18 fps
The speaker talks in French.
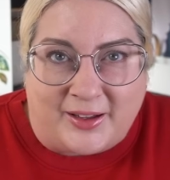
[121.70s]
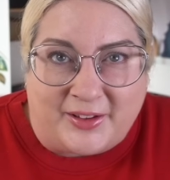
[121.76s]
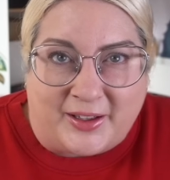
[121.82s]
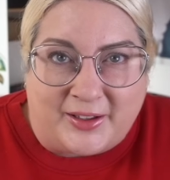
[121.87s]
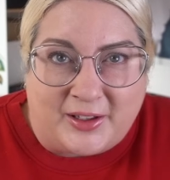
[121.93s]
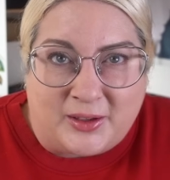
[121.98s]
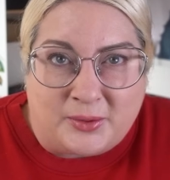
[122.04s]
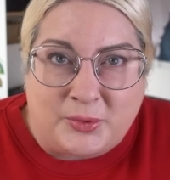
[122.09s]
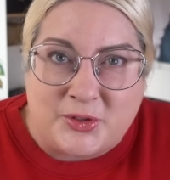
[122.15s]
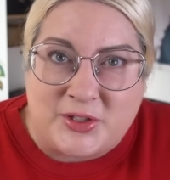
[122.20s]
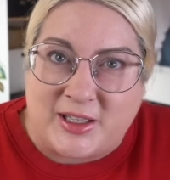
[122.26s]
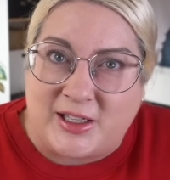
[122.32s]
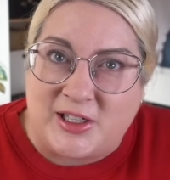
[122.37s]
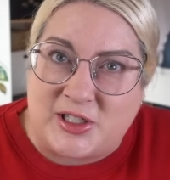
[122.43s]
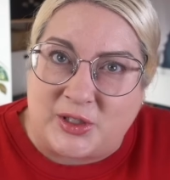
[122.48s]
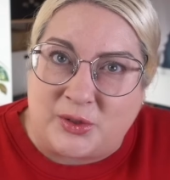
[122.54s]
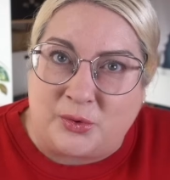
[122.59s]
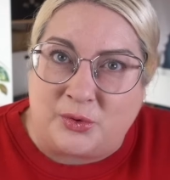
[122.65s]
en arrière de moi, on dirait
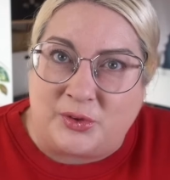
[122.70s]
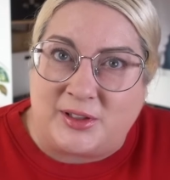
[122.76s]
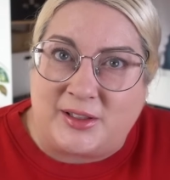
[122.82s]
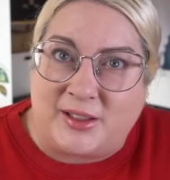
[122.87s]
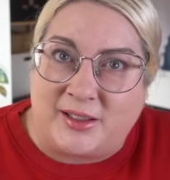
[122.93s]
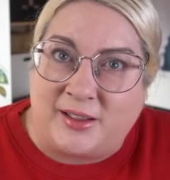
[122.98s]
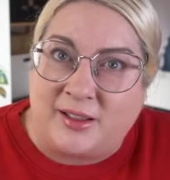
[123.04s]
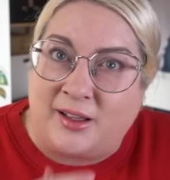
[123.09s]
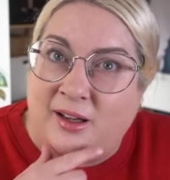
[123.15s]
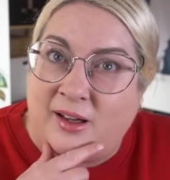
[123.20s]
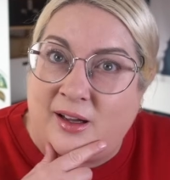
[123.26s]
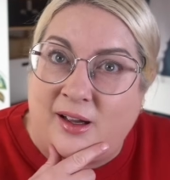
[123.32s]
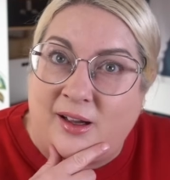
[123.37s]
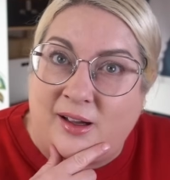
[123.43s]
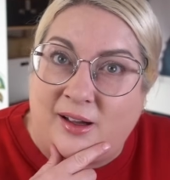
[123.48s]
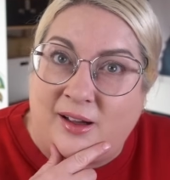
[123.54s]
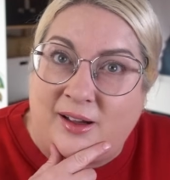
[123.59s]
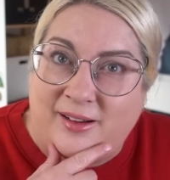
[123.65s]
que j'ai eu une idée.
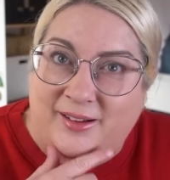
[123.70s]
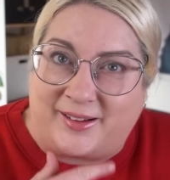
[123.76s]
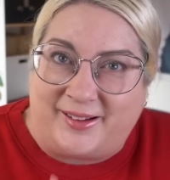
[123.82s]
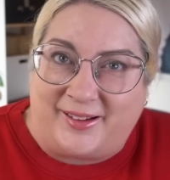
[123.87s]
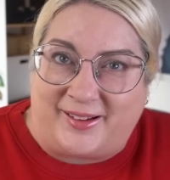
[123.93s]
Ah!